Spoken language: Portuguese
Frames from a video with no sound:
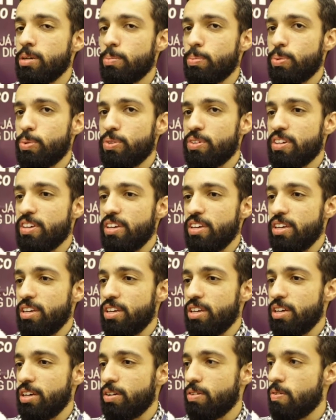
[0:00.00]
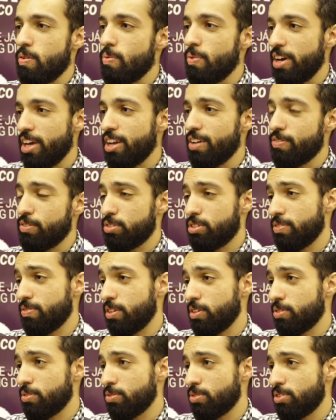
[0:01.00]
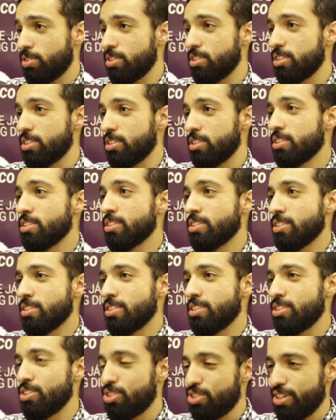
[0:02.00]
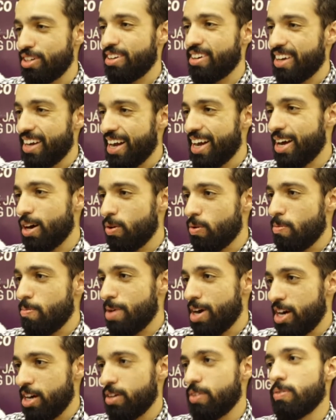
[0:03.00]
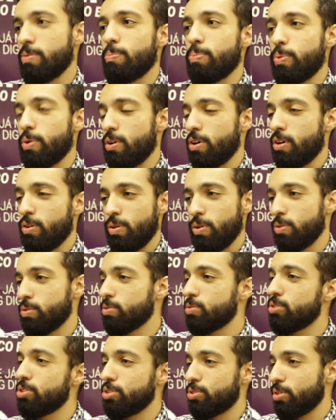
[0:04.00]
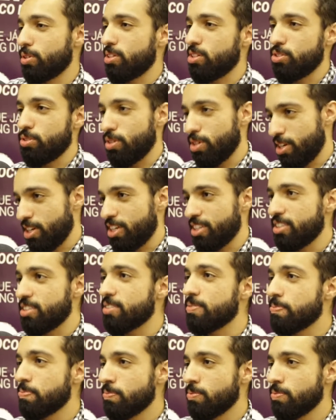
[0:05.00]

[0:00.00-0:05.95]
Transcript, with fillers: Porque com ela você vai conseguir enxergar o marco por, ao longo de toda a jornada.